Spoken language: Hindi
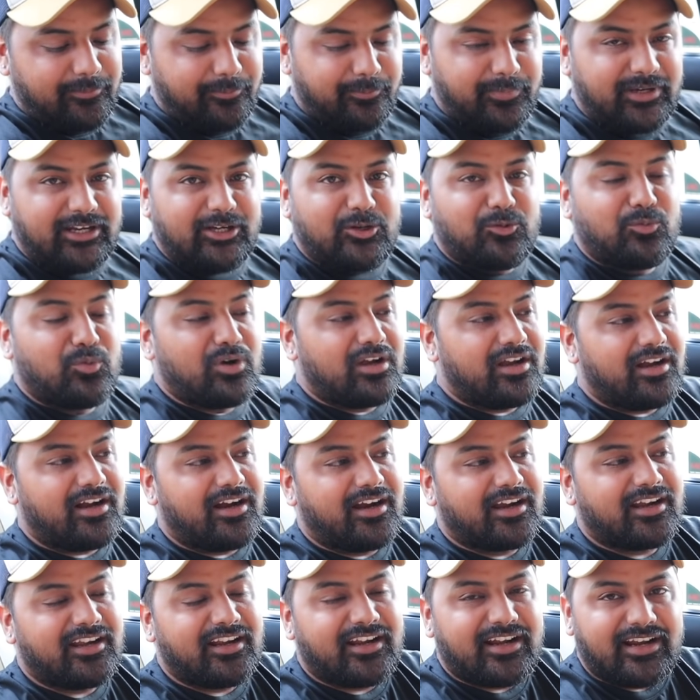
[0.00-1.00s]
बैठूँगा
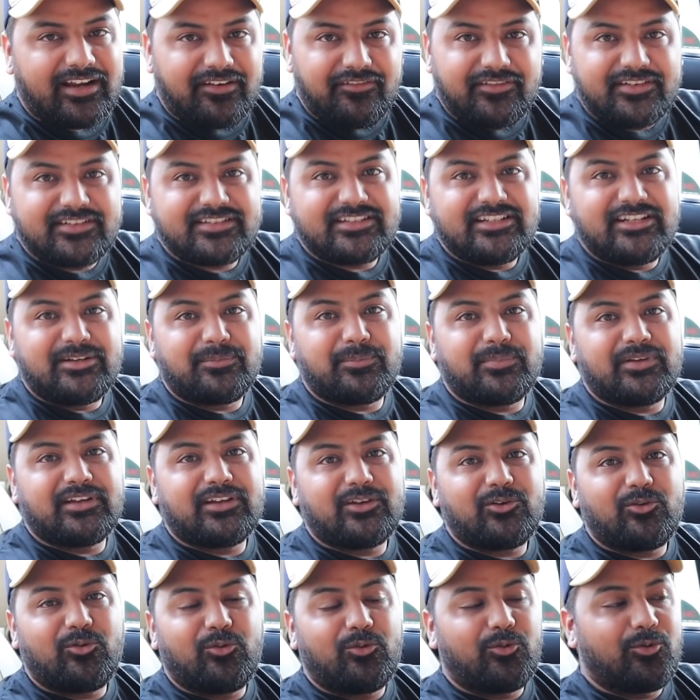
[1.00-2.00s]
आगे ड्राइवर सीट पे
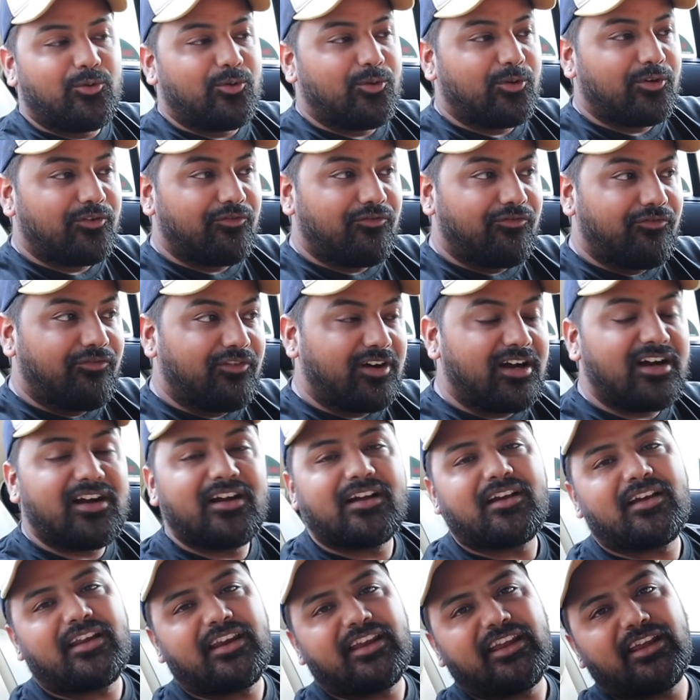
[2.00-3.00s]
और वहाँ
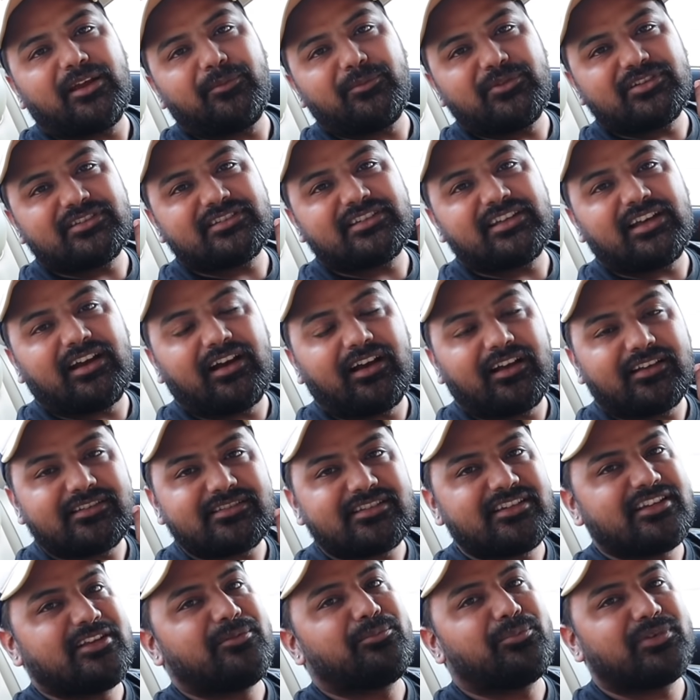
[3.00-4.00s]
करेंगे हम इसके
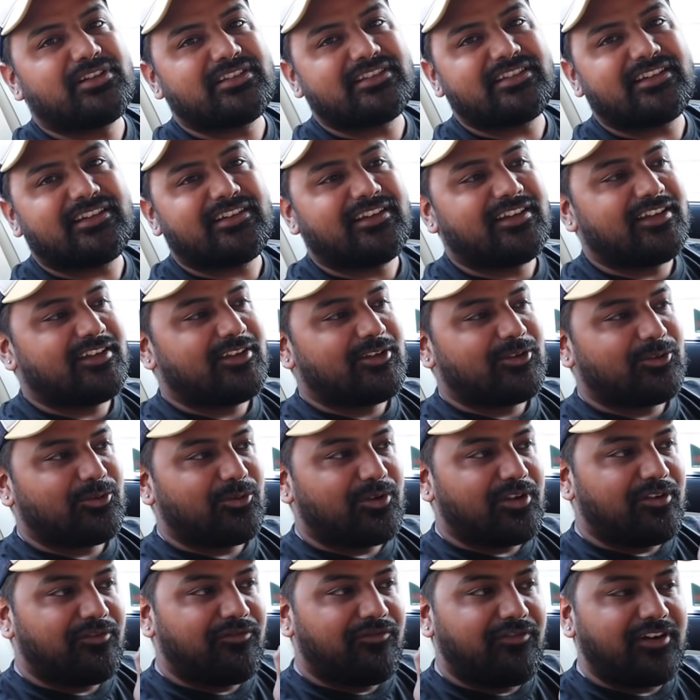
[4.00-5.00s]
असली मज़े
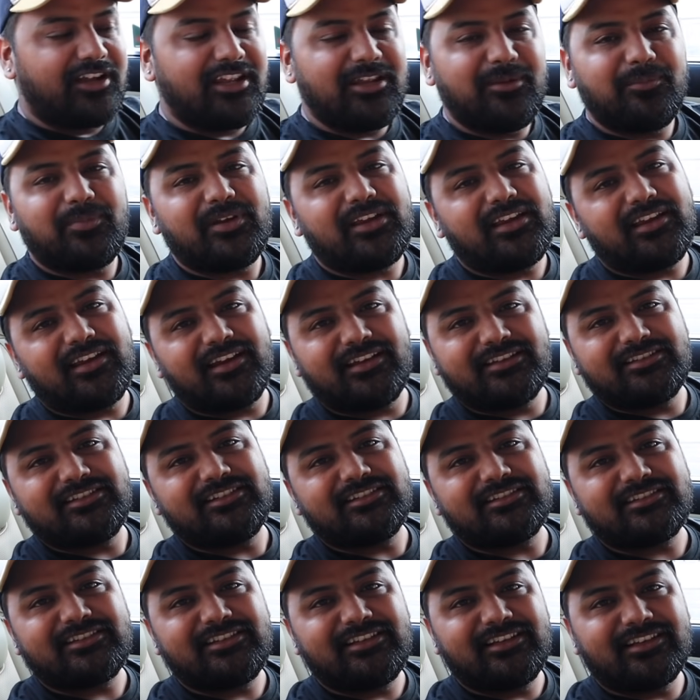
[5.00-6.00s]
क्योंकि वहीं पे ही है जी
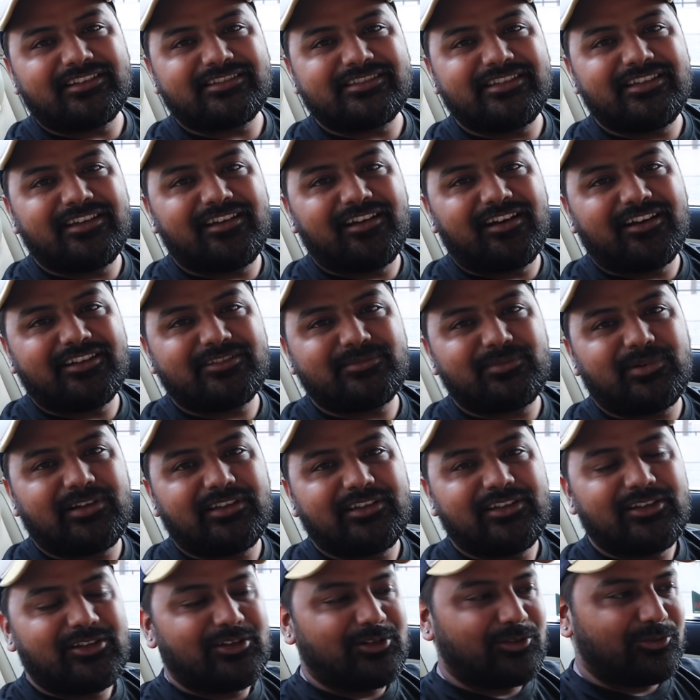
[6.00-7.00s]
इसकी असली ख़ास
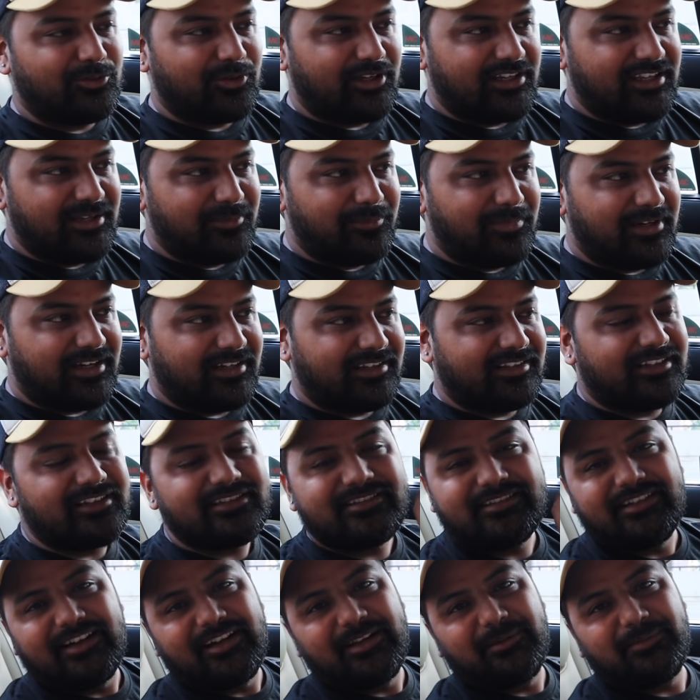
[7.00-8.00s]
बात तो आइए बैठते हैं
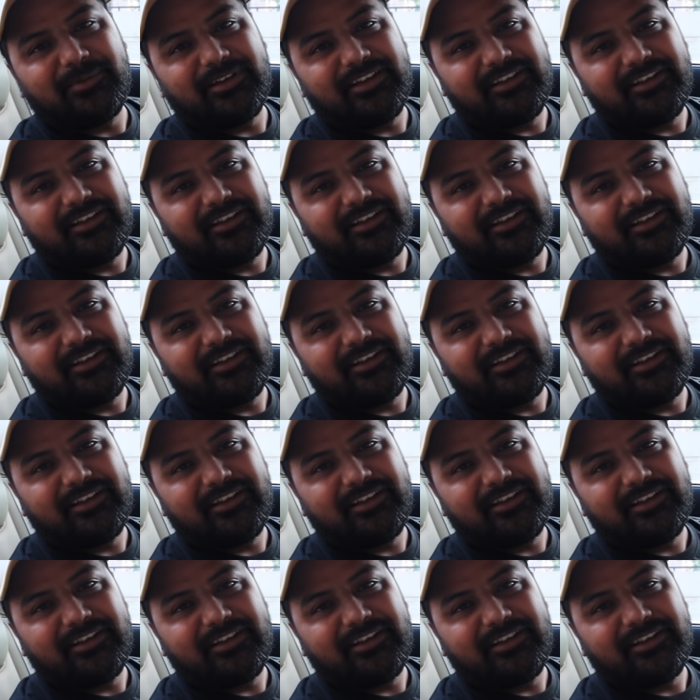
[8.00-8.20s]
इस गाड़ी पे